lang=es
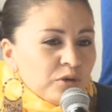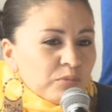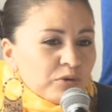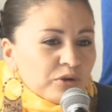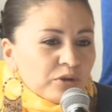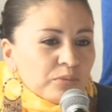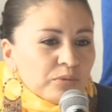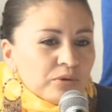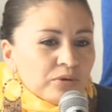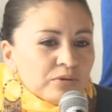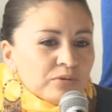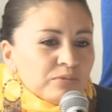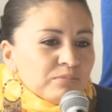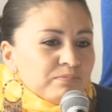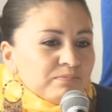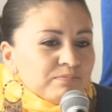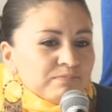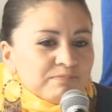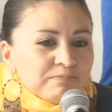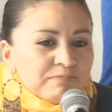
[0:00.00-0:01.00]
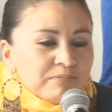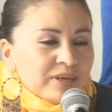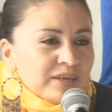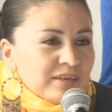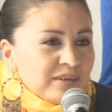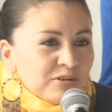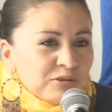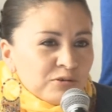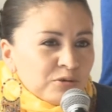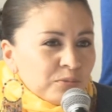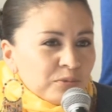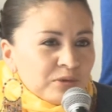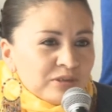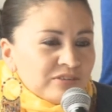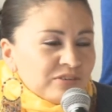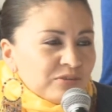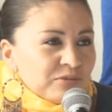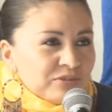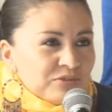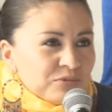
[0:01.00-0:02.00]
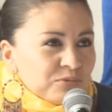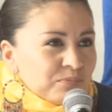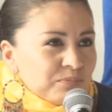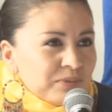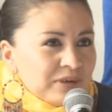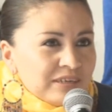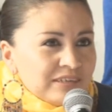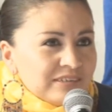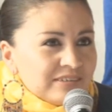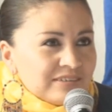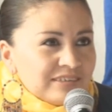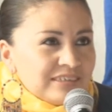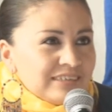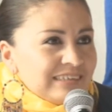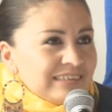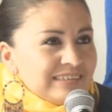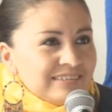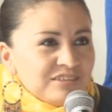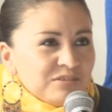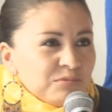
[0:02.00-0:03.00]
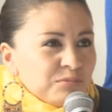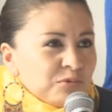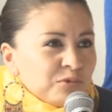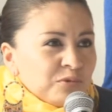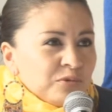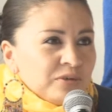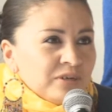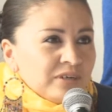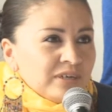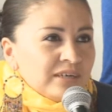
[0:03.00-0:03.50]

porque bueno, México, como les digo, es un país riquísimo